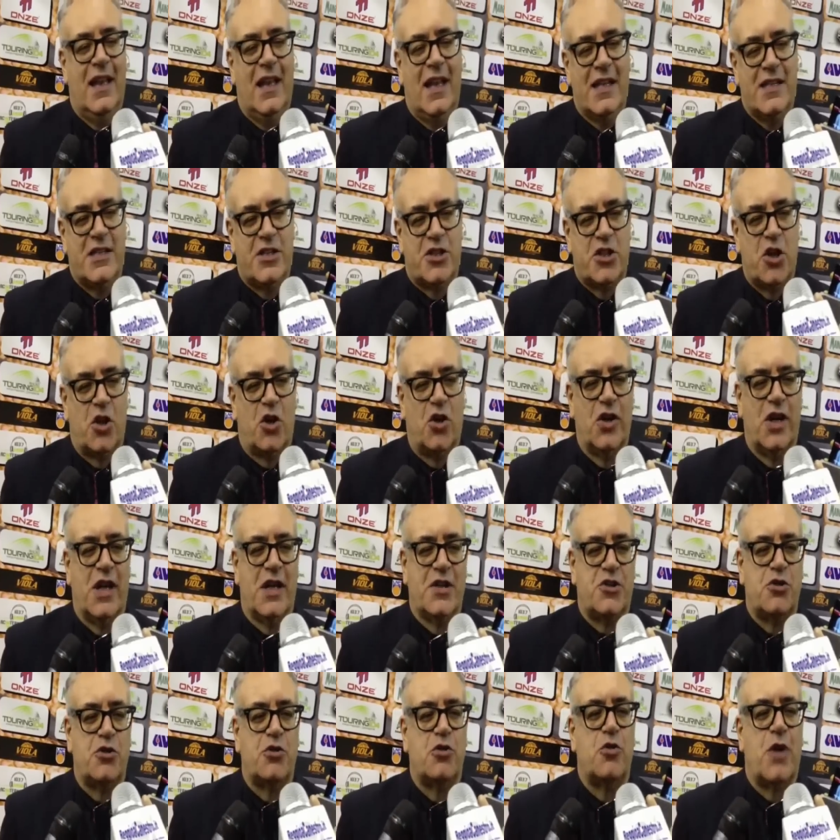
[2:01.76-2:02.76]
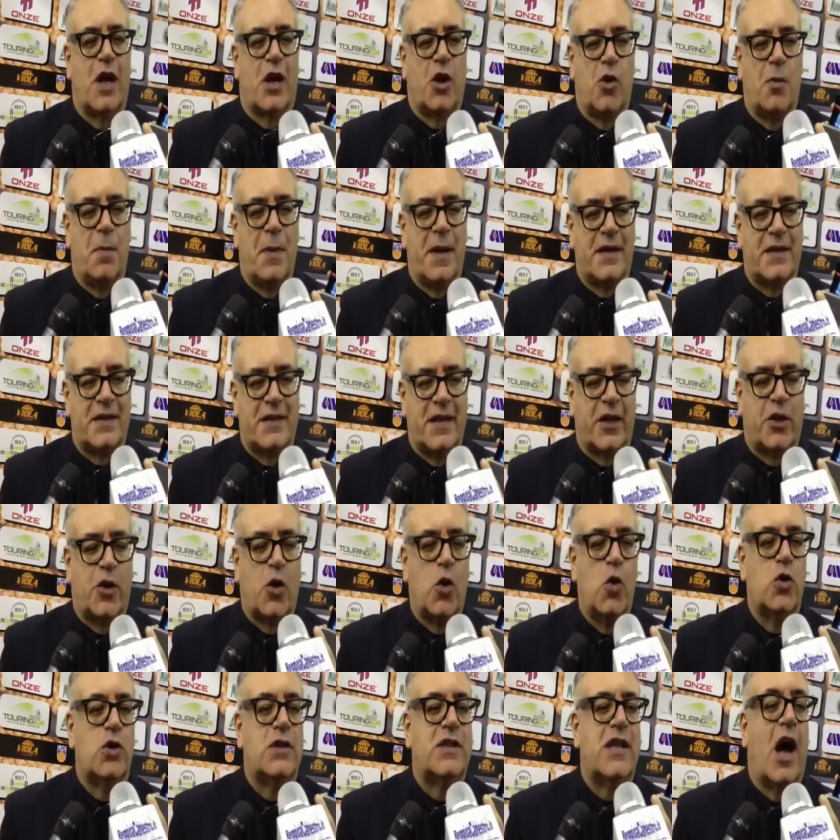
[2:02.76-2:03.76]
Le zone sono una coperta
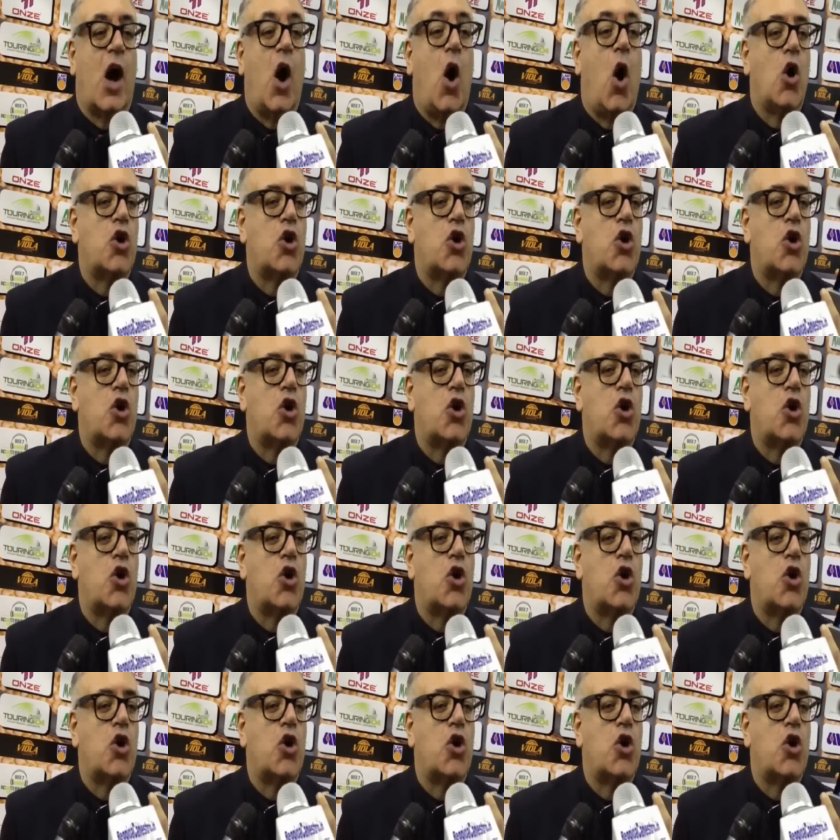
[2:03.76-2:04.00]
corta,